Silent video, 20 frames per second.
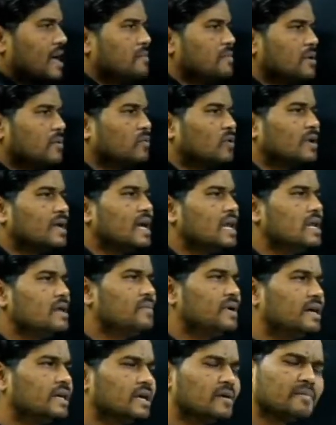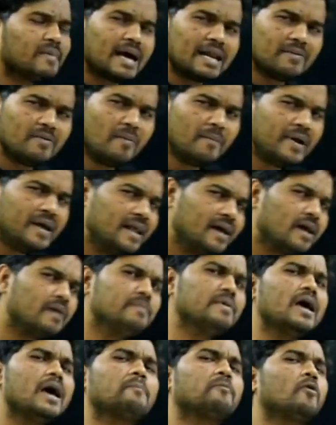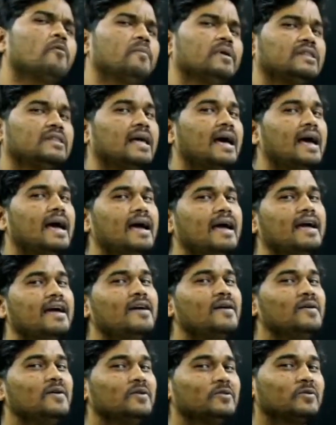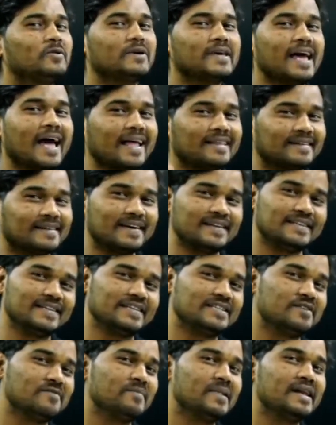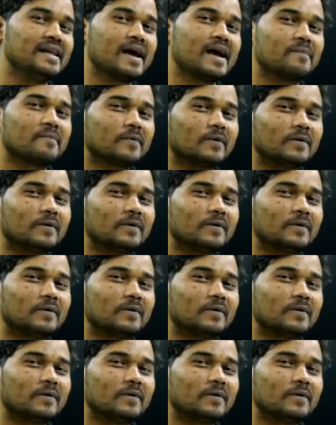मेमोरी एलिमेंट के बारे में मैंने कभी आपको बताया है तो याद कीजिए जब मैंने आपको